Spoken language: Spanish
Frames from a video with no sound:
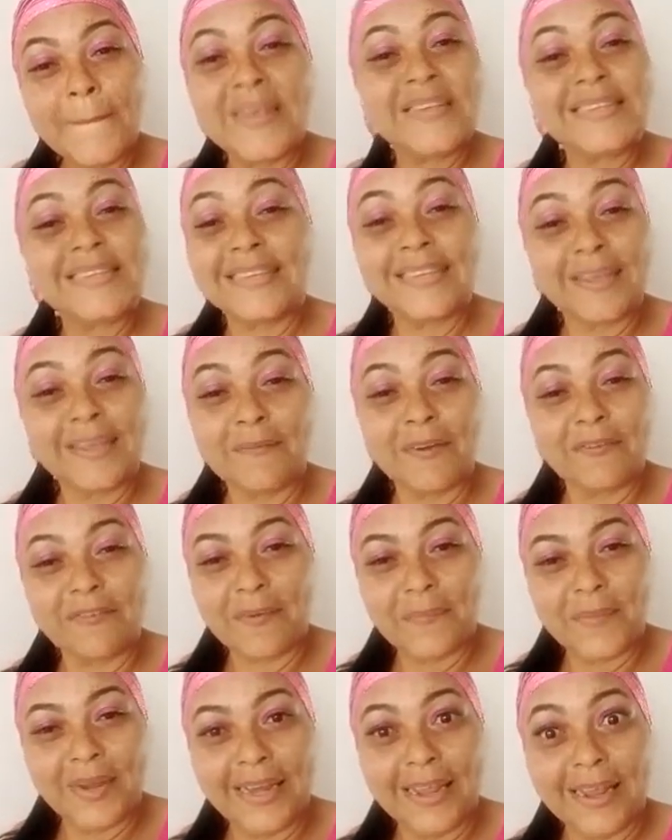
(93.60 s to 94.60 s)
mi sistema
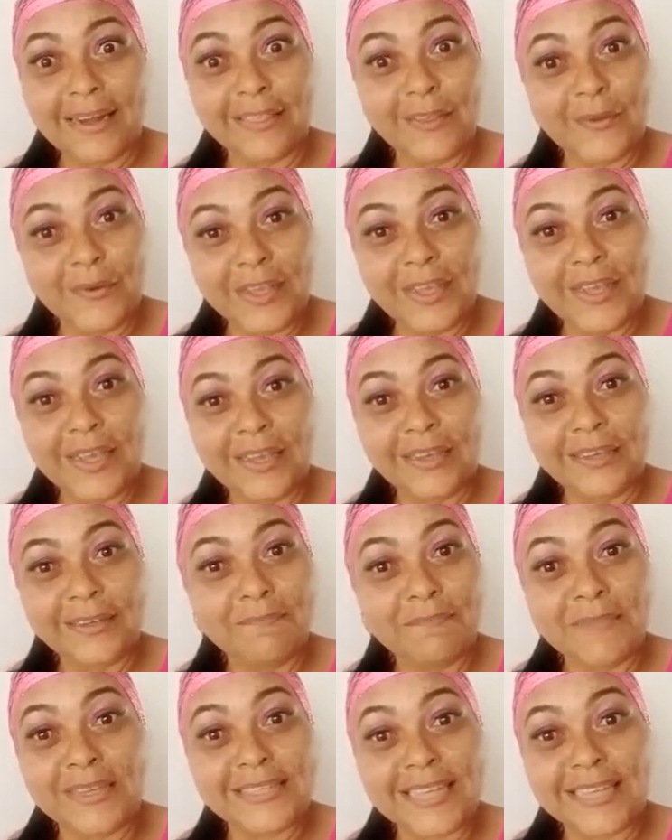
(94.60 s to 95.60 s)
familiar de origen,
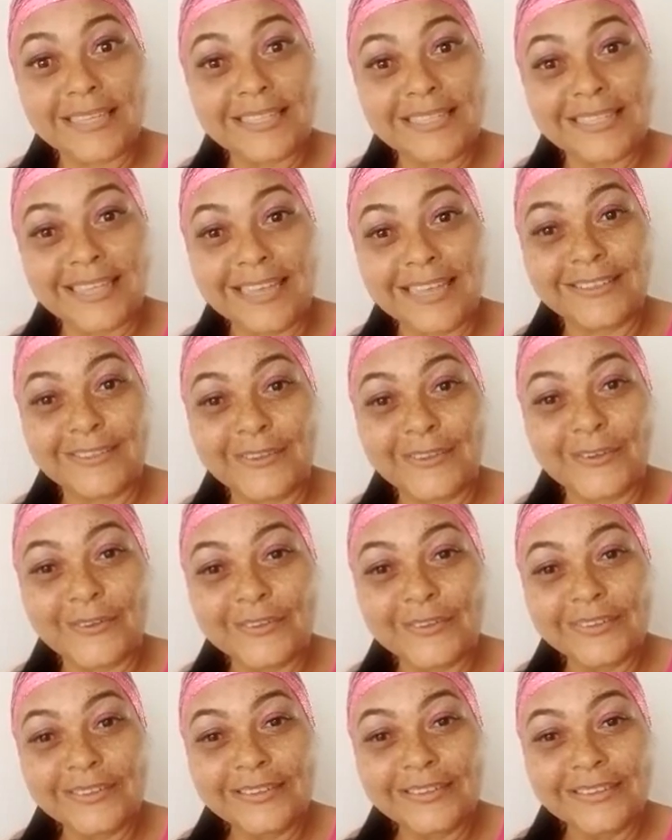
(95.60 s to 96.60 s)
mis
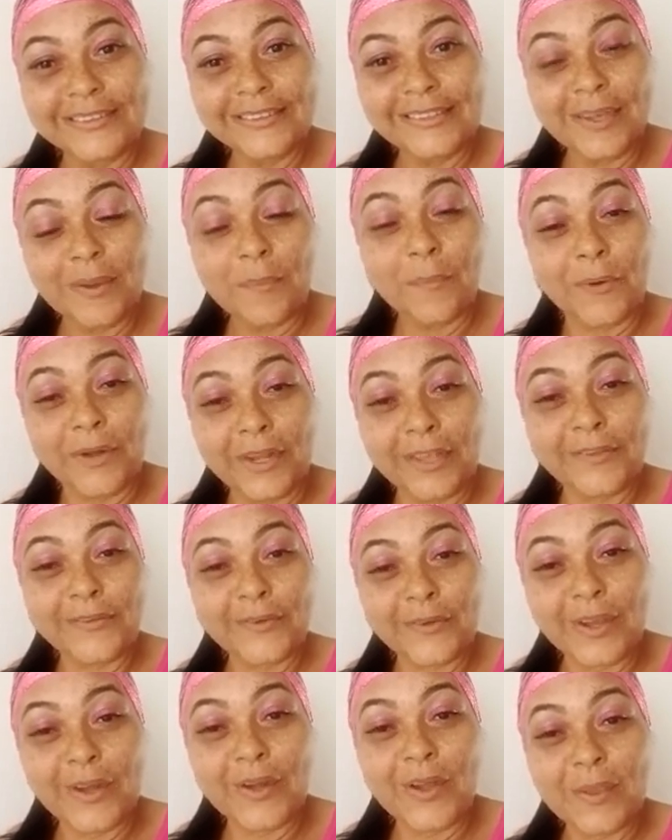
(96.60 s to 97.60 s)
ancestros. Por
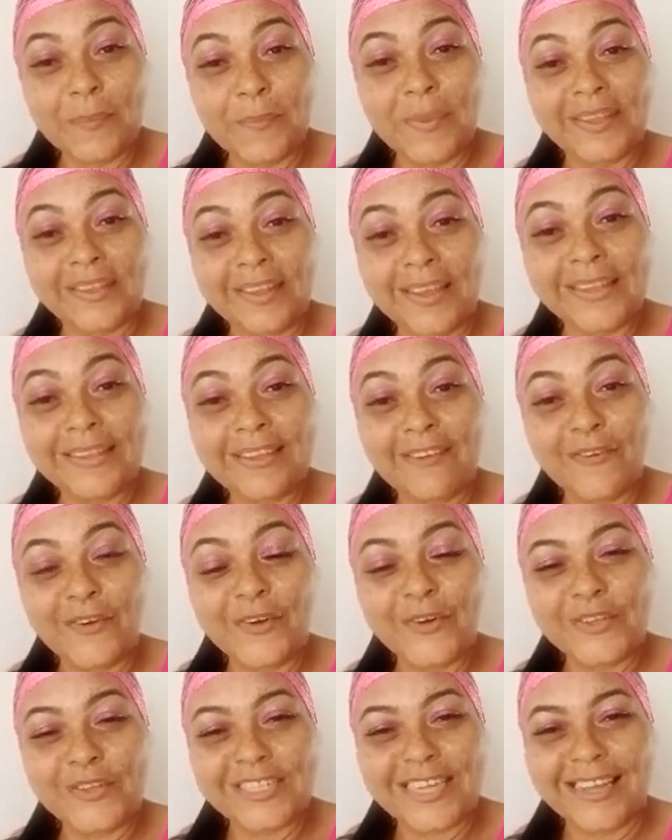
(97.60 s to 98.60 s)
eso que les invito a este
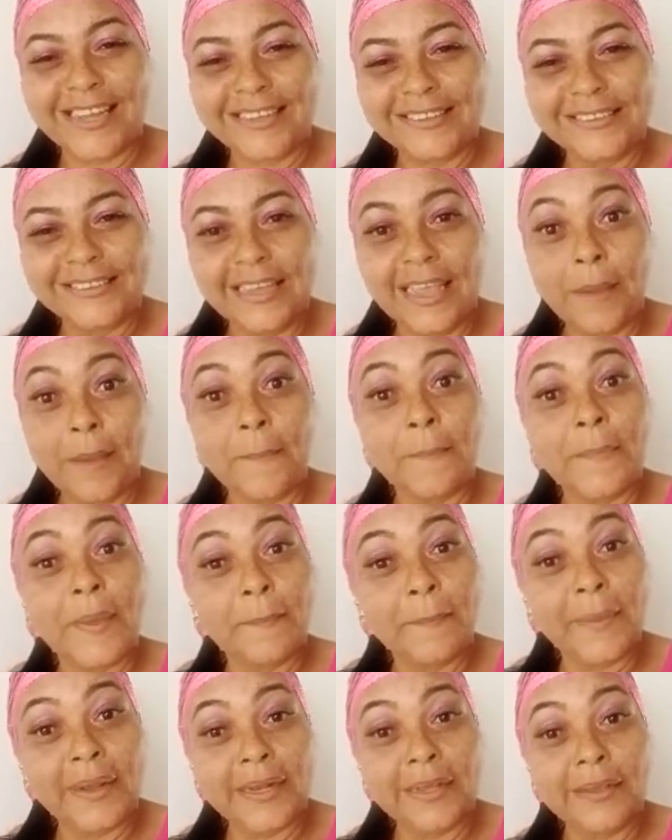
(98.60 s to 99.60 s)
foro chat.
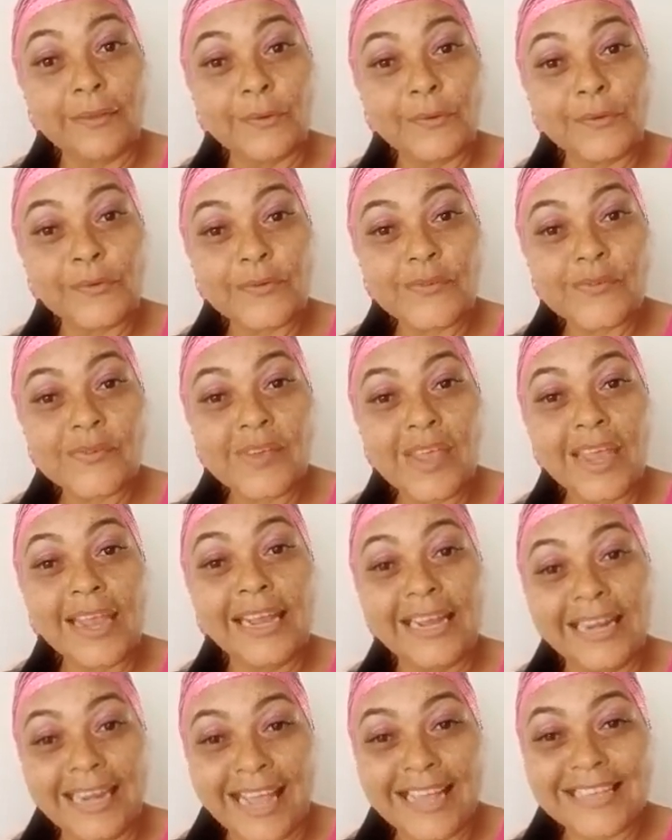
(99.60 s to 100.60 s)
Bienvenidos.
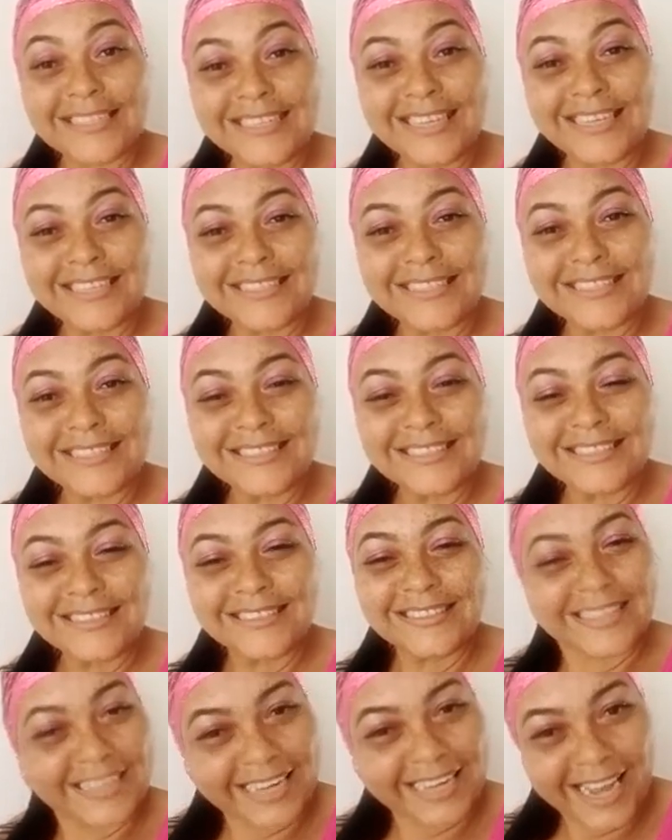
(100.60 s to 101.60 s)
Gracias,
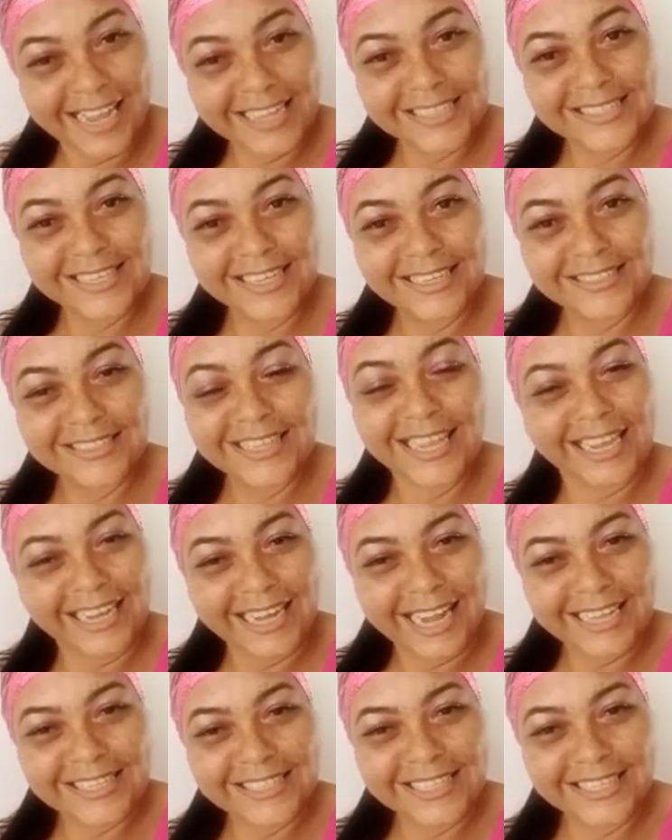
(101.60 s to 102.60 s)
gracias,
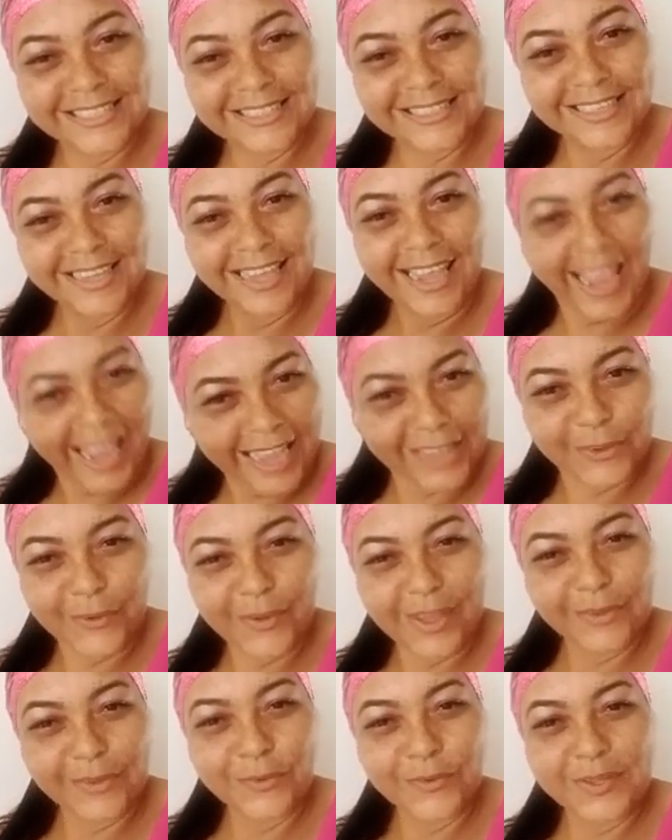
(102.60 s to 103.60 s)
gracias.
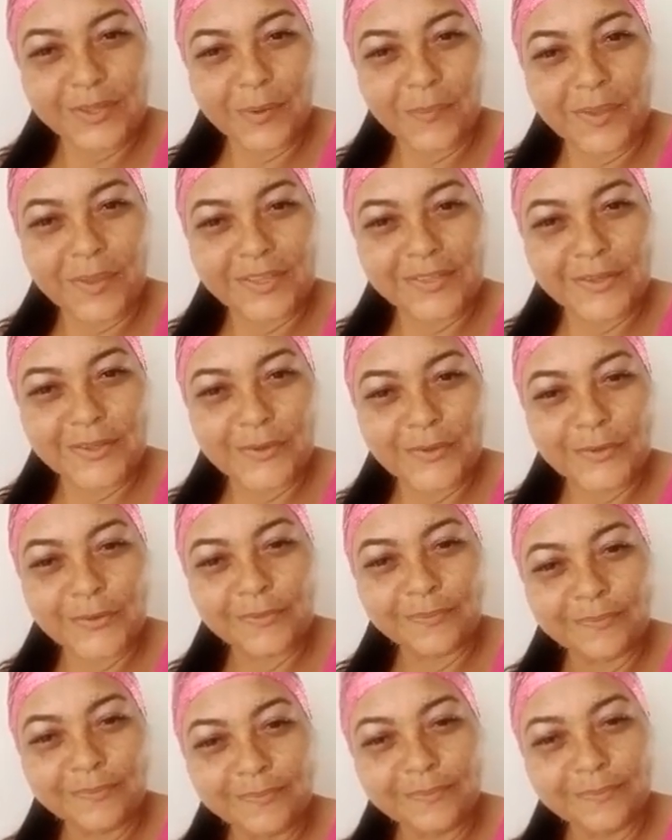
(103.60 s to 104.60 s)
Estoy a sus
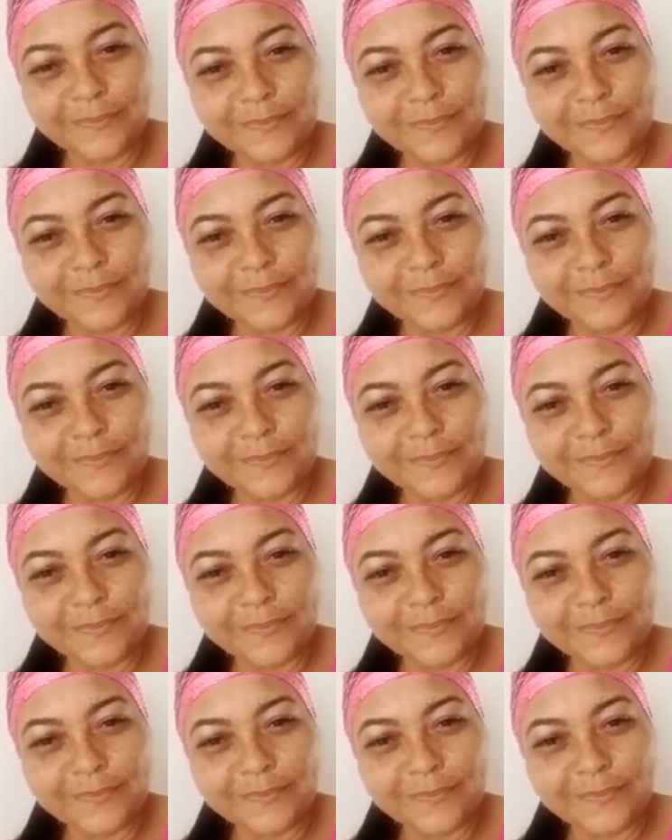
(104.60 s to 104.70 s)
servicios.